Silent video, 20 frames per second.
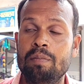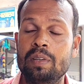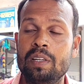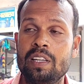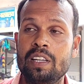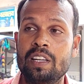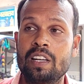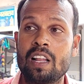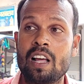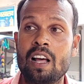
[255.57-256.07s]

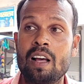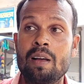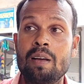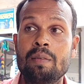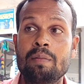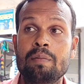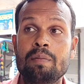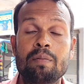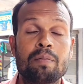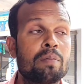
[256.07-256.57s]
बिना
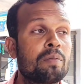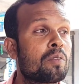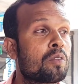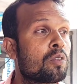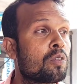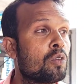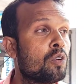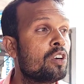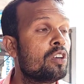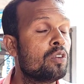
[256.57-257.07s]

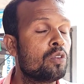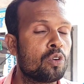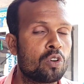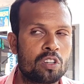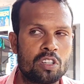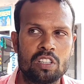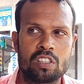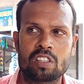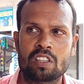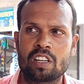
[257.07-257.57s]
कोई
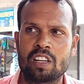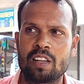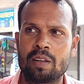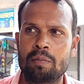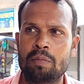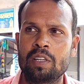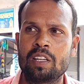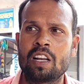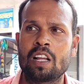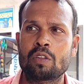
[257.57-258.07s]
नोटिस के
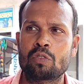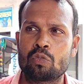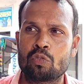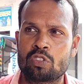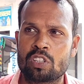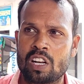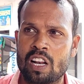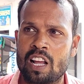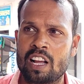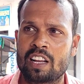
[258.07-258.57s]
बिना
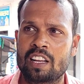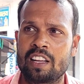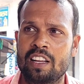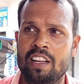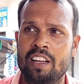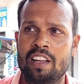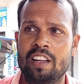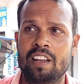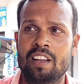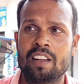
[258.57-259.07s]
सूचना के
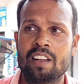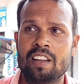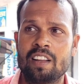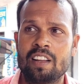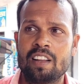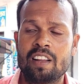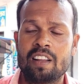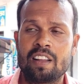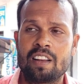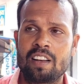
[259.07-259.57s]

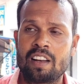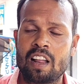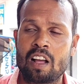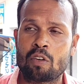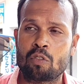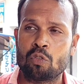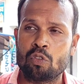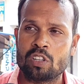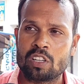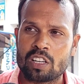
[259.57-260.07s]
ना
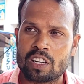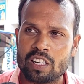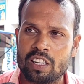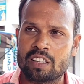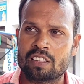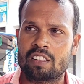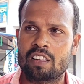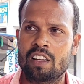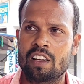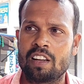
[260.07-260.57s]
कोई
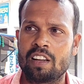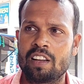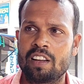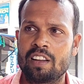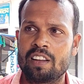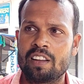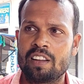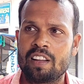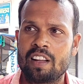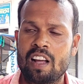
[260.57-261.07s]
केस
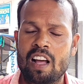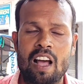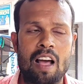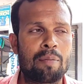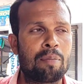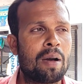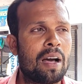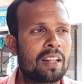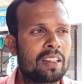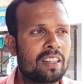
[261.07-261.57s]
है
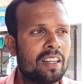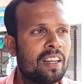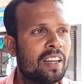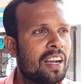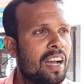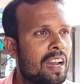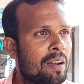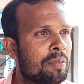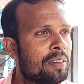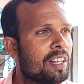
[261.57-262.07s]
आप आते हैं
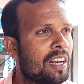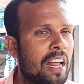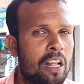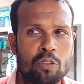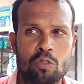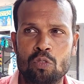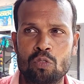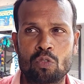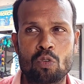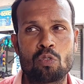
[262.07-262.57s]
ग्यारह बजे
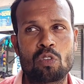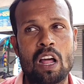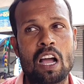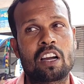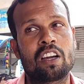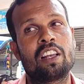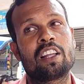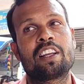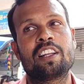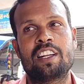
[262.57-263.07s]
रात को उनको उठा
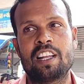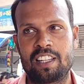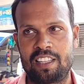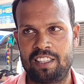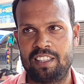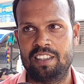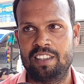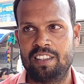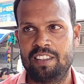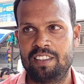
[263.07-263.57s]
कर लेके
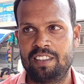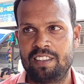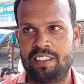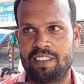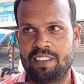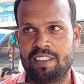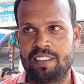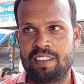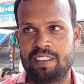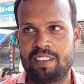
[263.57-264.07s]
जाते हैं
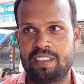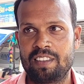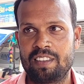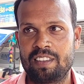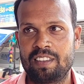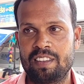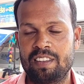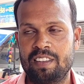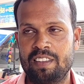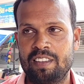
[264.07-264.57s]

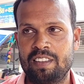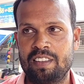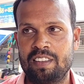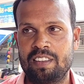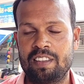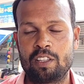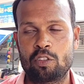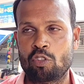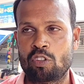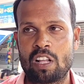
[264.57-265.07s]

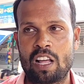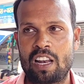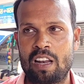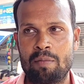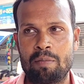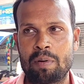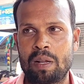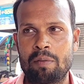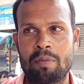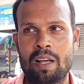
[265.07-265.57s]
ये तो थाना
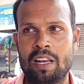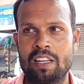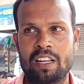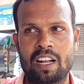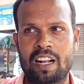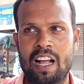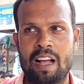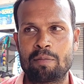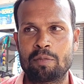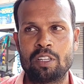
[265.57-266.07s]
प्रभारी का
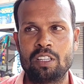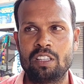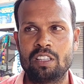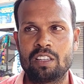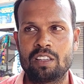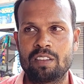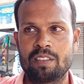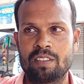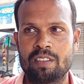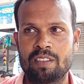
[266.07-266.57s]
काम नहीं
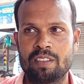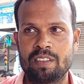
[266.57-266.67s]
है